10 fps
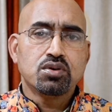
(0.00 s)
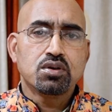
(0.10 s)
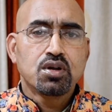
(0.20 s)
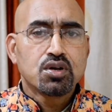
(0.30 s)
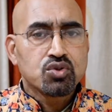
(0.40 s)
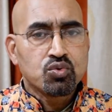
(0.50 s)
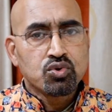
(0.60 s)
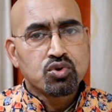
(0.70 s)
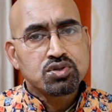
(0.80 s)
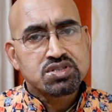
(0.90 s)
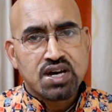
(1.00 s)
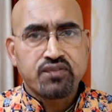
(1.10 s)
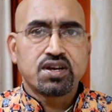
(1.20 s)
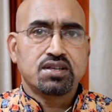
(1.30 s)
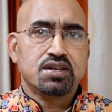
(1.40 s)
हों तो उनको
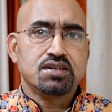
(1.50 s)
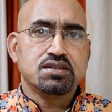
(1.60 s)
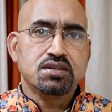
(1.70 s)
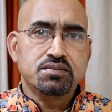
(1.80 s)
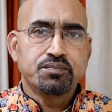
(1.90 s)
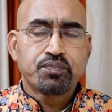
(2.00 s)
साफ कर देना चाहिए